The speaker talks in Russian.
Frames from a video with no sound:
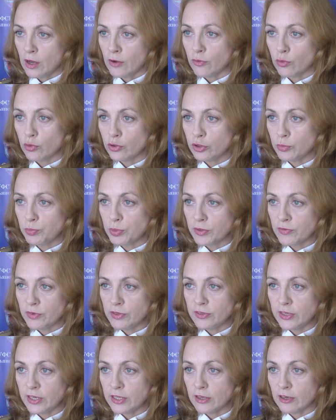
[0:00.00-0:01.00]
В ходе
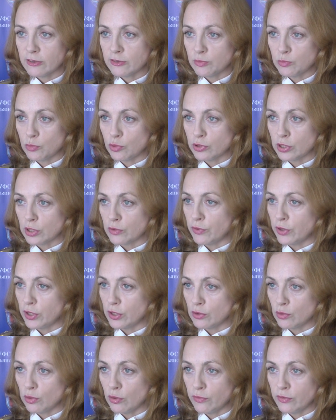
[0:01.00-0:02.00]
проведения осмотра в
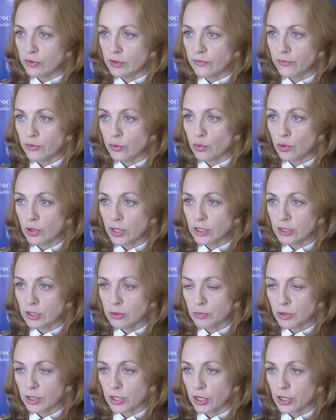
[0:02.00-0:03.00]
арендованном
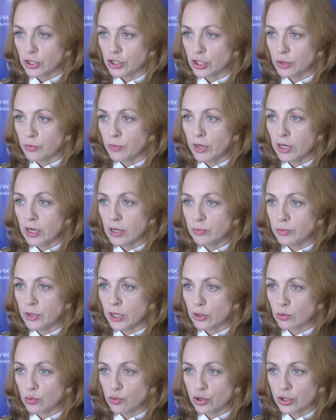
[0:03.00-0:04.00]
фигурантом гараже были
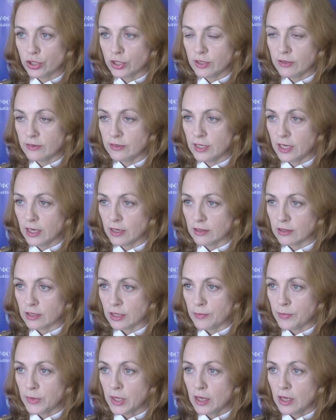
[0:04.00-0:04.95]
обнаружены изъяты